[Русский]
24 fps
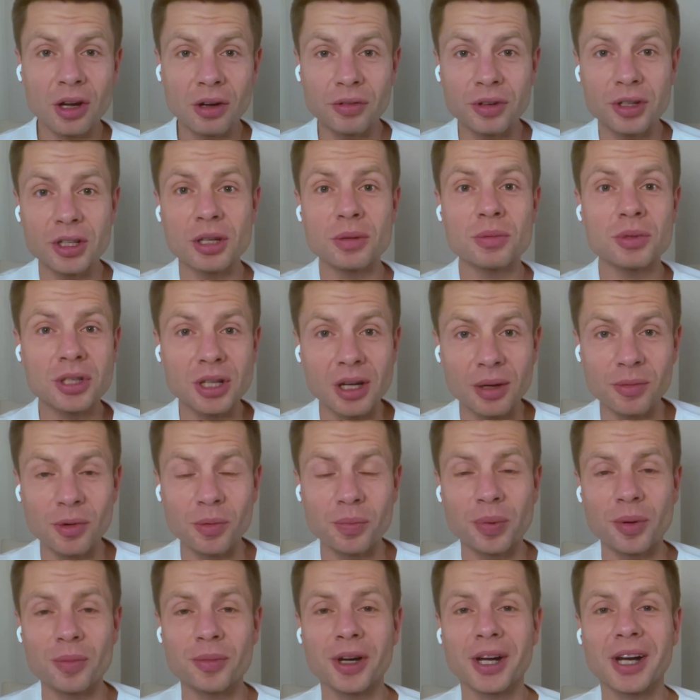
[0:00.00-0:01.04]
вы тем
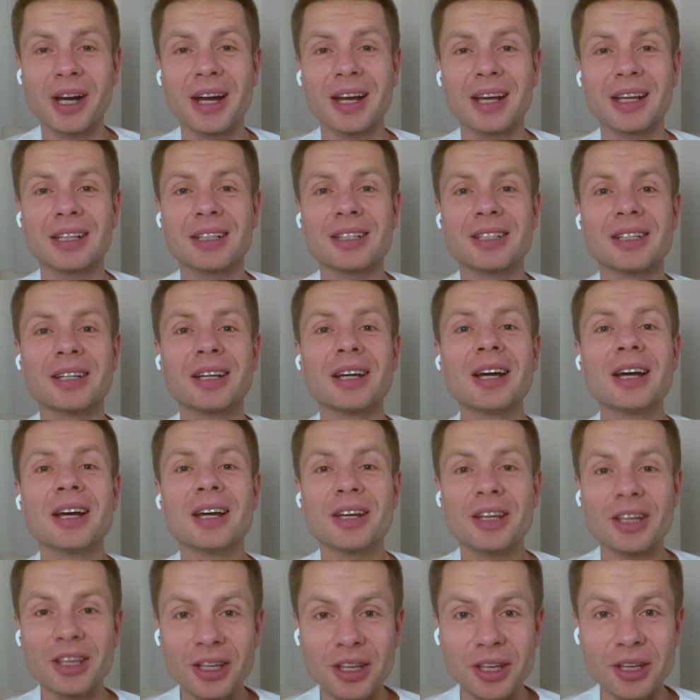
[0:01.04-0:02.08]
самым помогаете
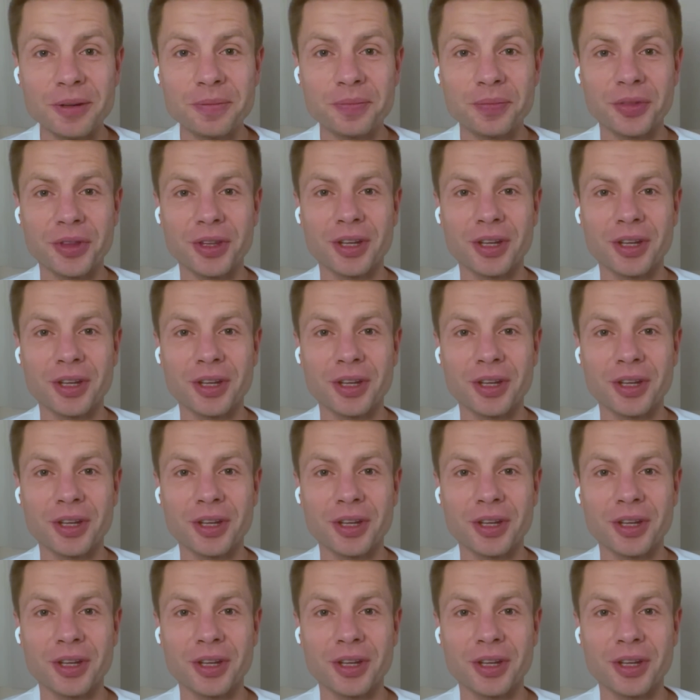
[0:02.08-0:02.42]
и